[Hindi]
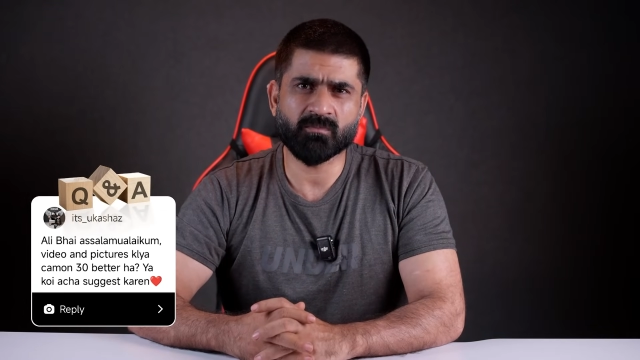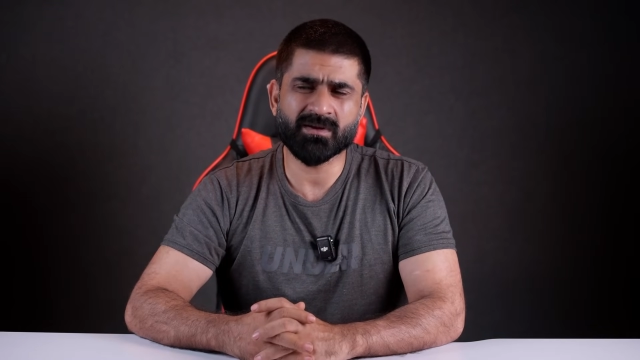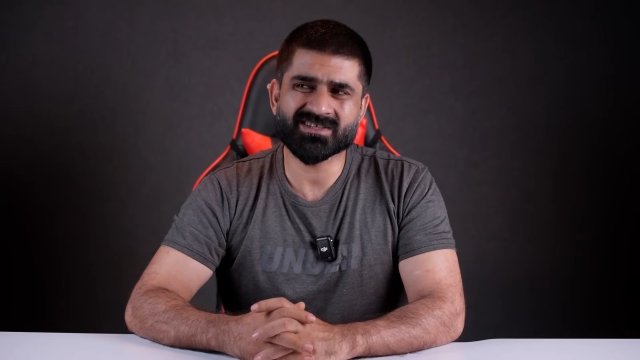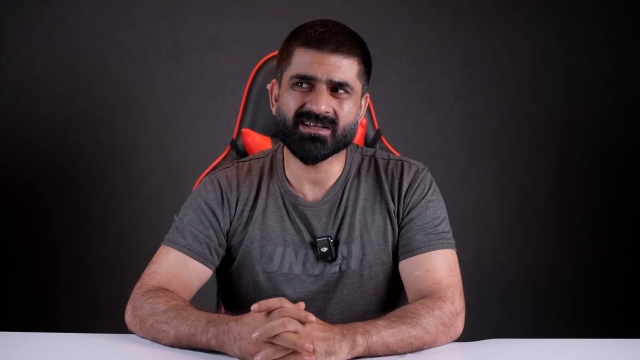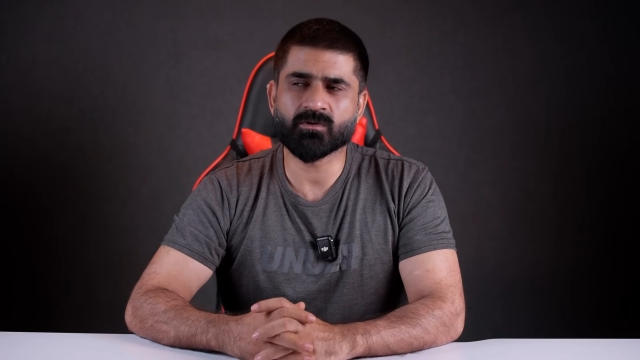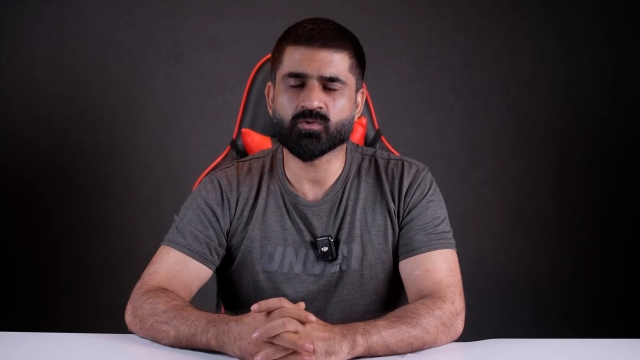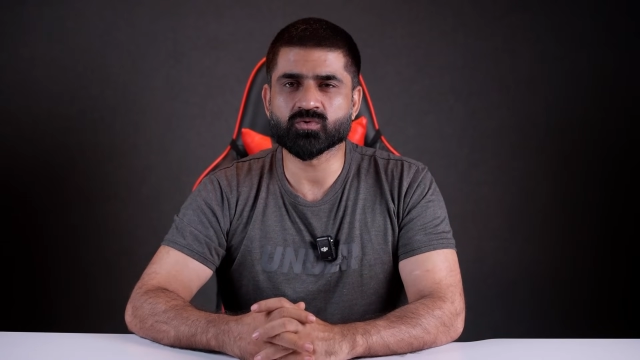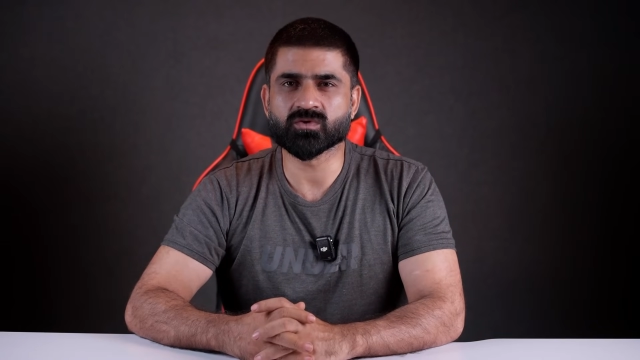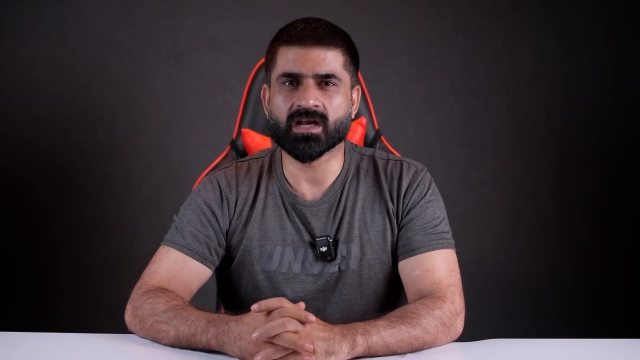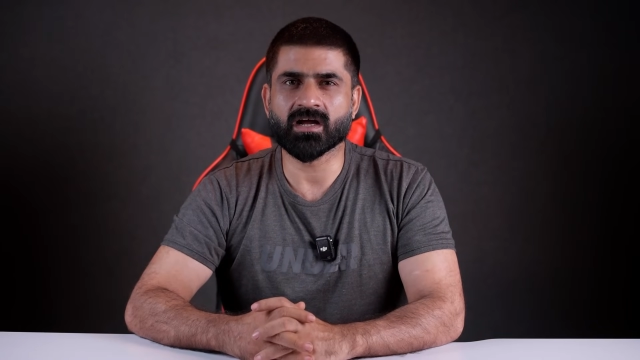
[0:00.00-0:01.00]
पिक्चर में कुछ
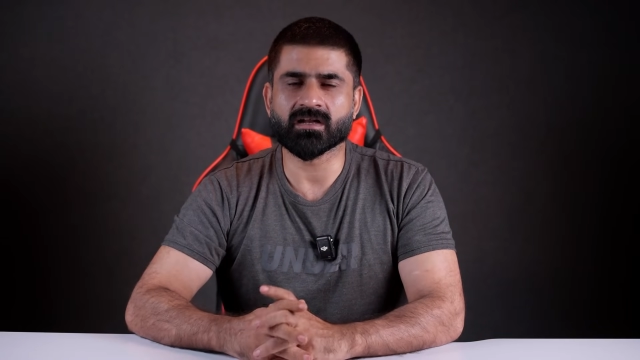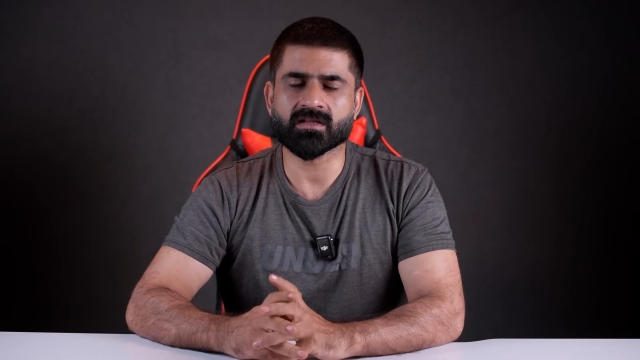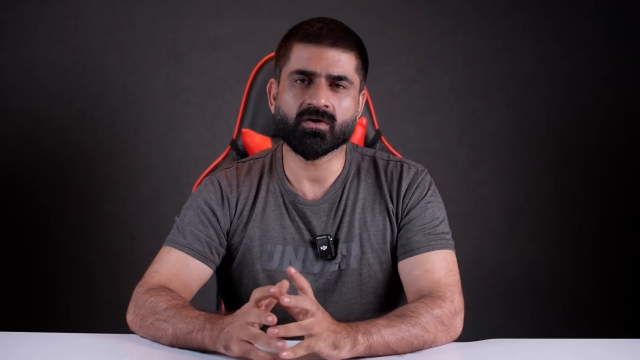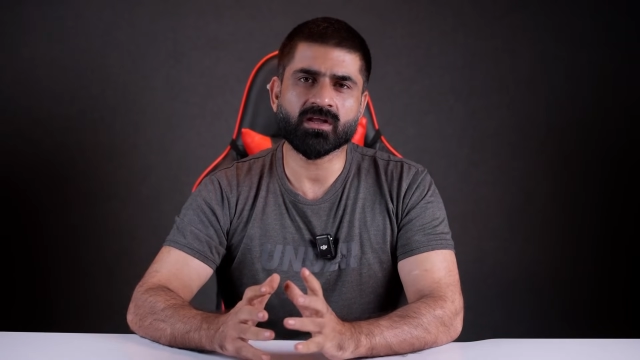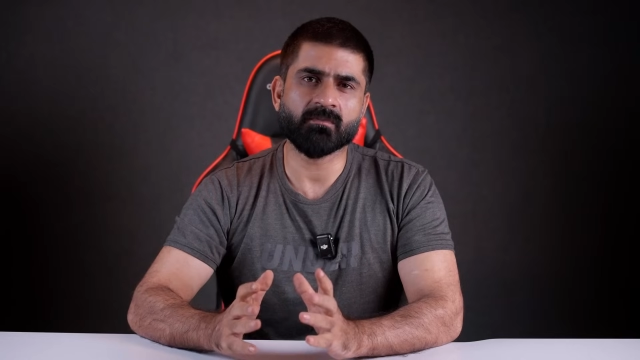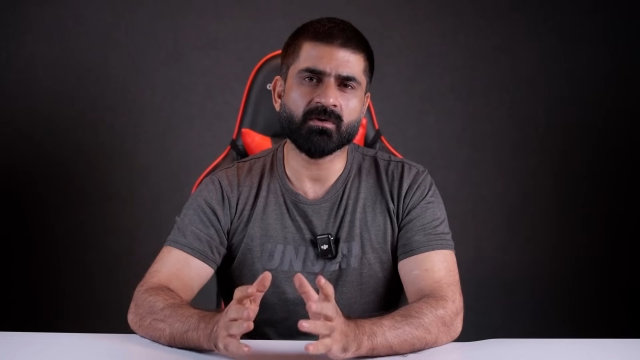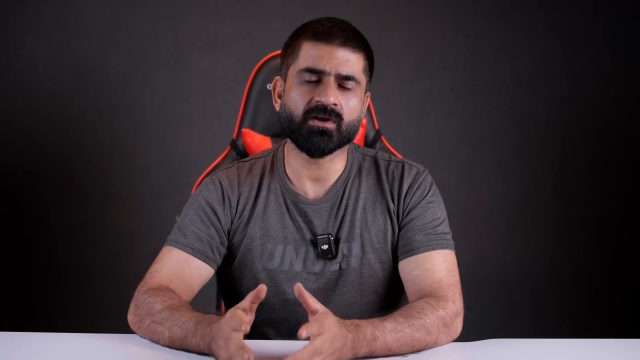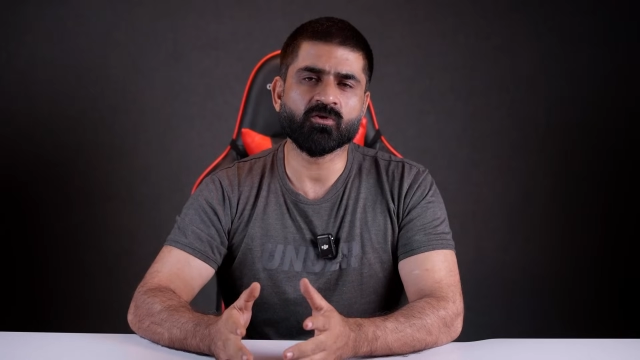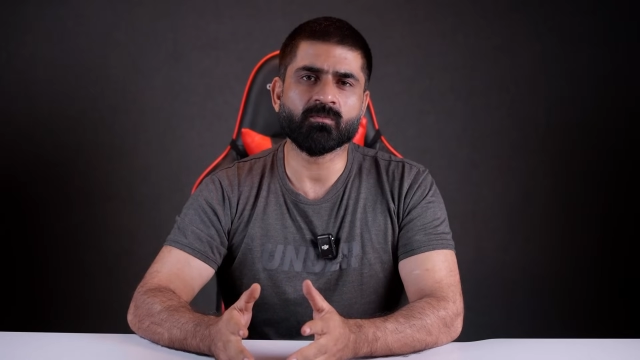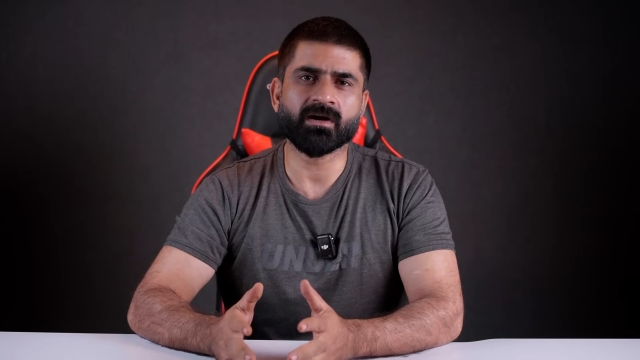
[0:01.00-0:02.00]
गुजारा करता है और कीप इट
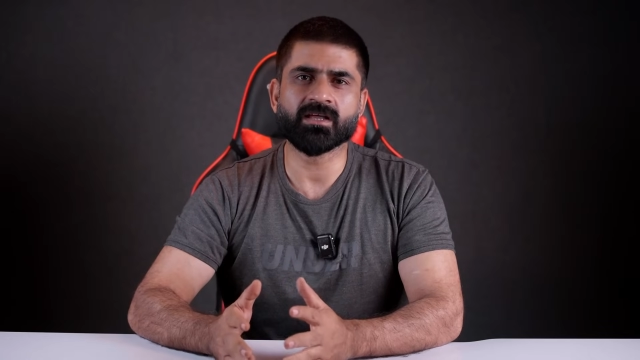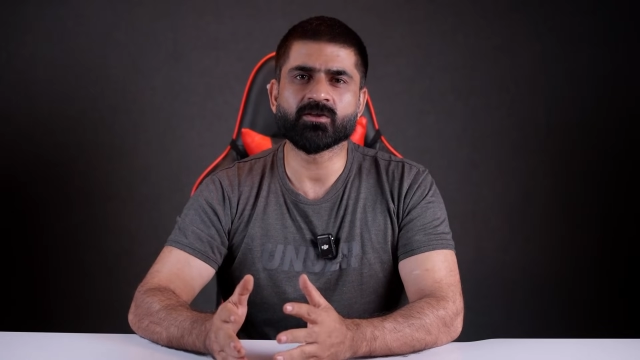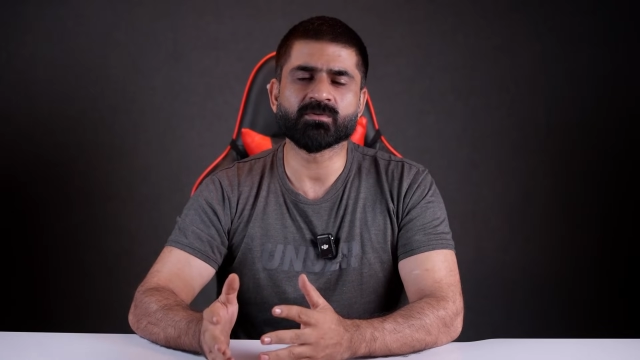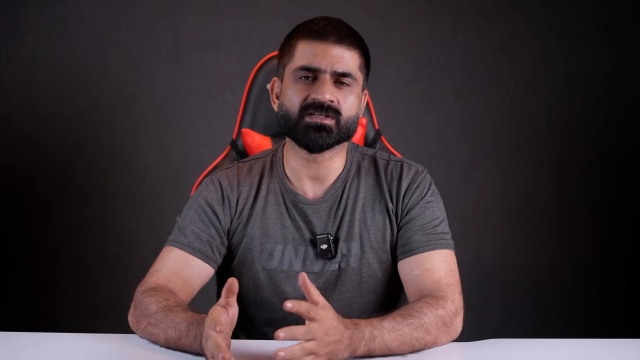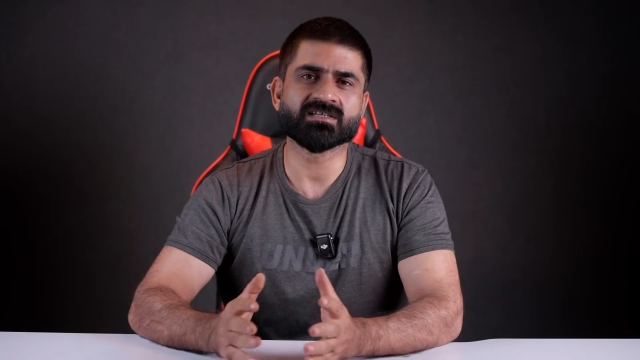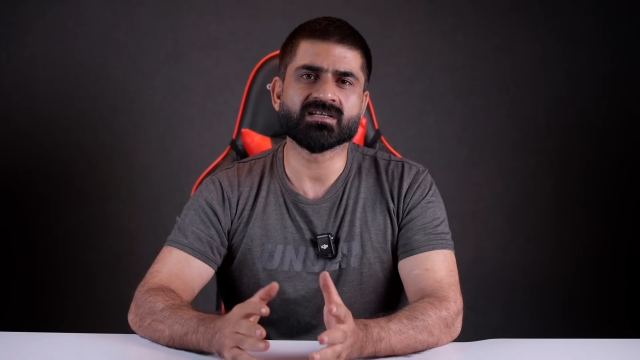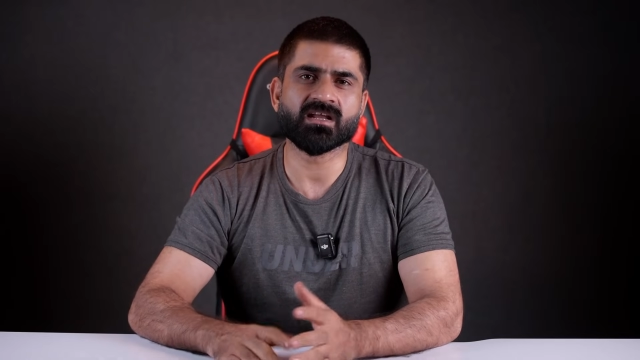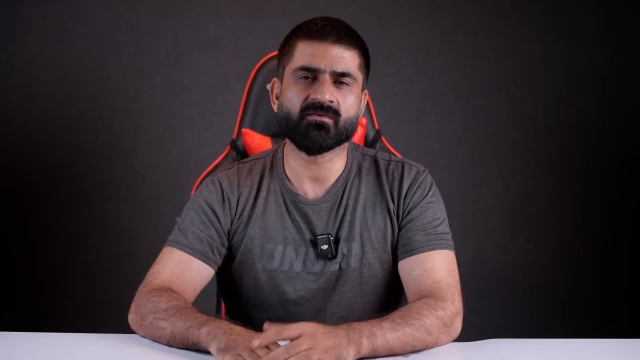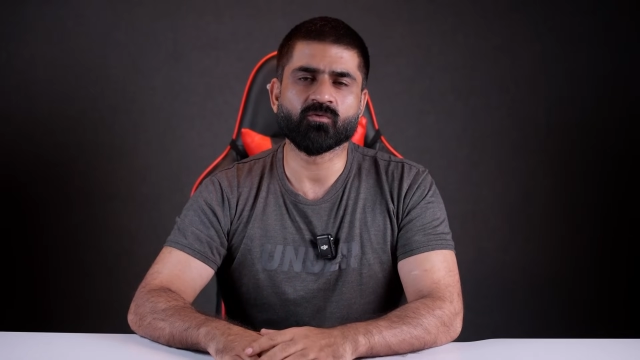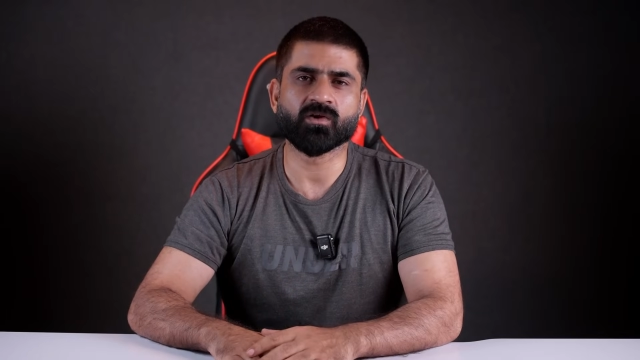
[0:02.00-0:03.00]
इन योर माइंड ये जो पचास
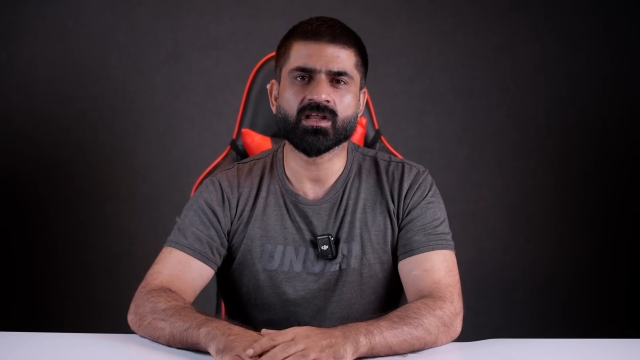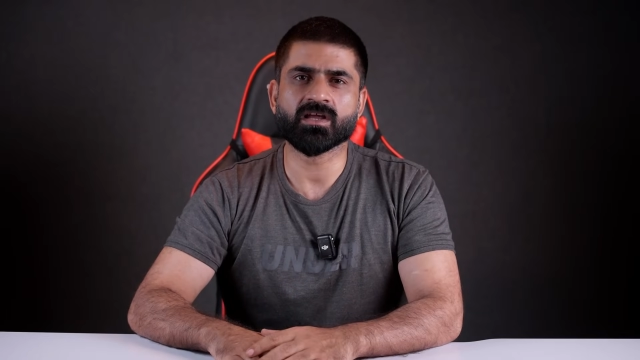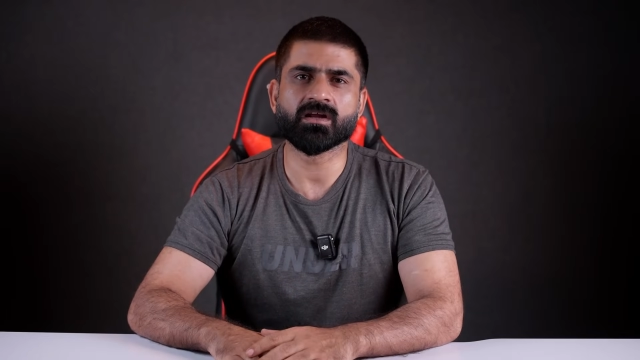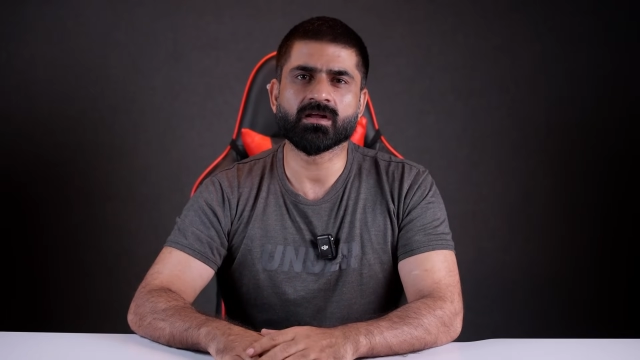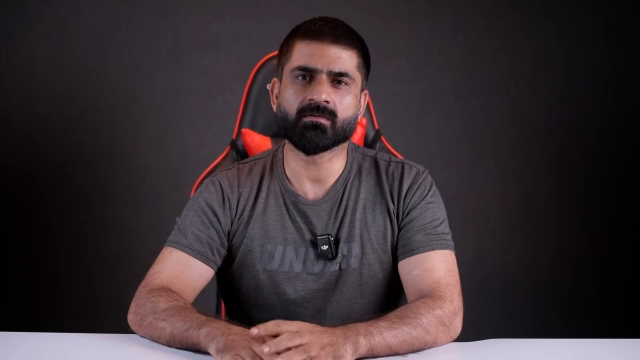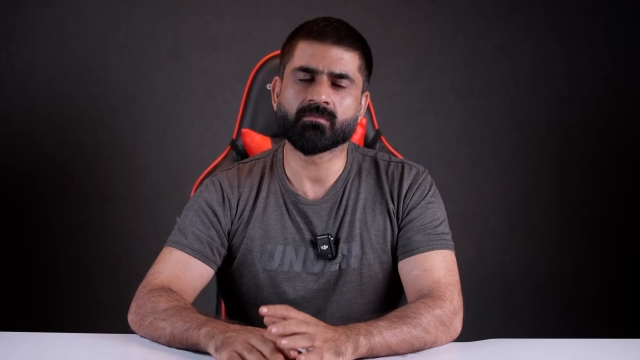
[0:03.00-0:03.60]
हज़ार के फ़ोन है ना ये